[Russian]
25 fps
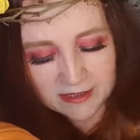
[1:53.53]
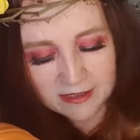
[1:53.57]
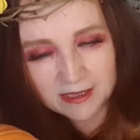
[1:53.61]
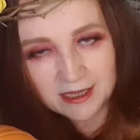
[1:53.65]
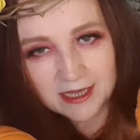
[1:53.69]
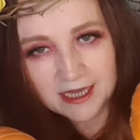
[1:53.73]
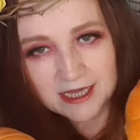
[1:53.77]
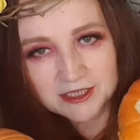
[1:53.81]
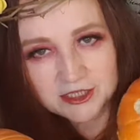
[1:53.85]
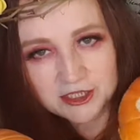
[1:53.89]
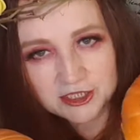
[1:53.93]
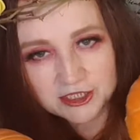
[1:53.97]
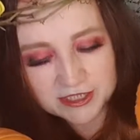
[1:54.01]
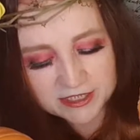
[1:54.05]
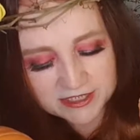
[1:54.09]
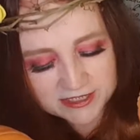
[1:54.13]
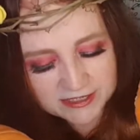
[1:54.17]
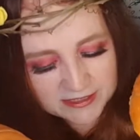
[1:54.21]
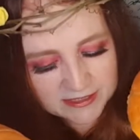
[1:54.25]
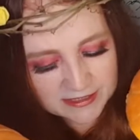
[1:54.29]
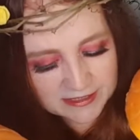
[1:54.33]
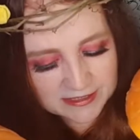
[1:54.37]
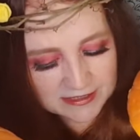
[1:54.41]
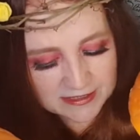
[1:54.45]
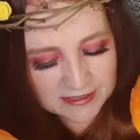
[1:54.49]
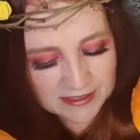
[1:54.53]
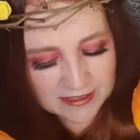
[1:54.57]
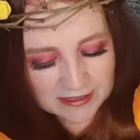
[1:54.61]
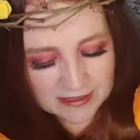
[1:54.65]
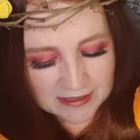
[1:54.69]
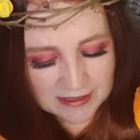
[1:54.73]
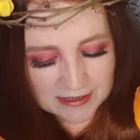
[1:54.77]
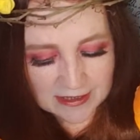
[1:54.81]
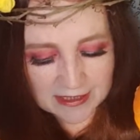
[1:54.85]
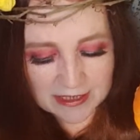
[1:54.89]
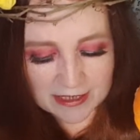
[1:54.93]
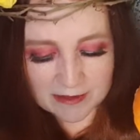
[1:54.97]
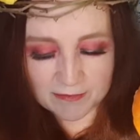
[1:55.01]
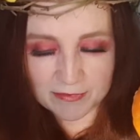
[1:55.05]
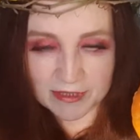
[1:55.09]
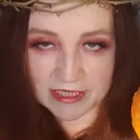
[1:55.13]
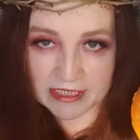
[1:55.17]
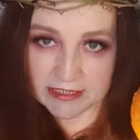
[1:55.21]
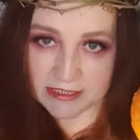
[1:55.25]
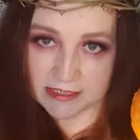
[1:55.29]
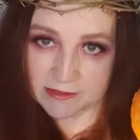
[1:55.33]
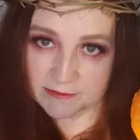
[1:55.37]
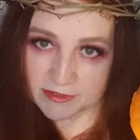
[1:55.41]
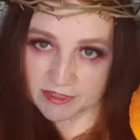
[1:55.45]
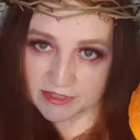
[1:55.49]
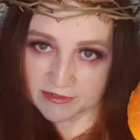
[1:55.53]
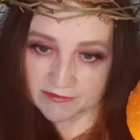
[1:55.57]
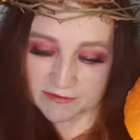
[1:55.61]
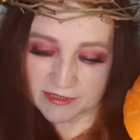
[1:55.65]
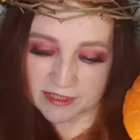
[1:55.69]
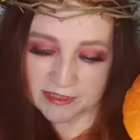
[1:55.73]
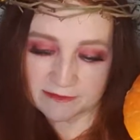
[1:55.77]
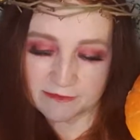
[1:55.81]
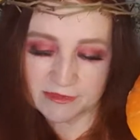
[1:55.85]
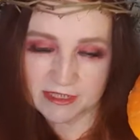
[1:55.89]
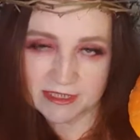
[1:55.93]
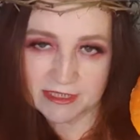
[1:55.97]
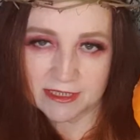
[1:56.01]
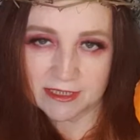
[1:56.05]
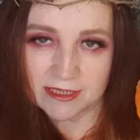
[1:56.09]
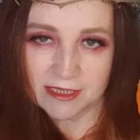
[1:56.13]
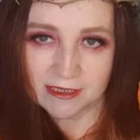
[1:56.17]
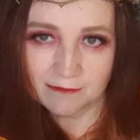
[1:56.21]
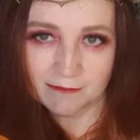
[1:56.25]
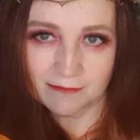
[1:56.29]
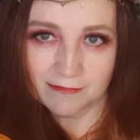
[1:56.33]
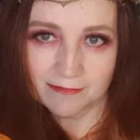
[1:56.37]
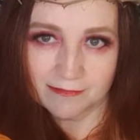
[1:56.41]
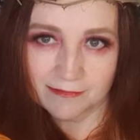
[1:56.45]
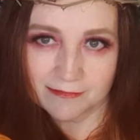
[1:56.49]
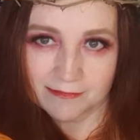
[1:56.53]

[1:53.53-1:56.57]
очиститься и пойти по своим делам.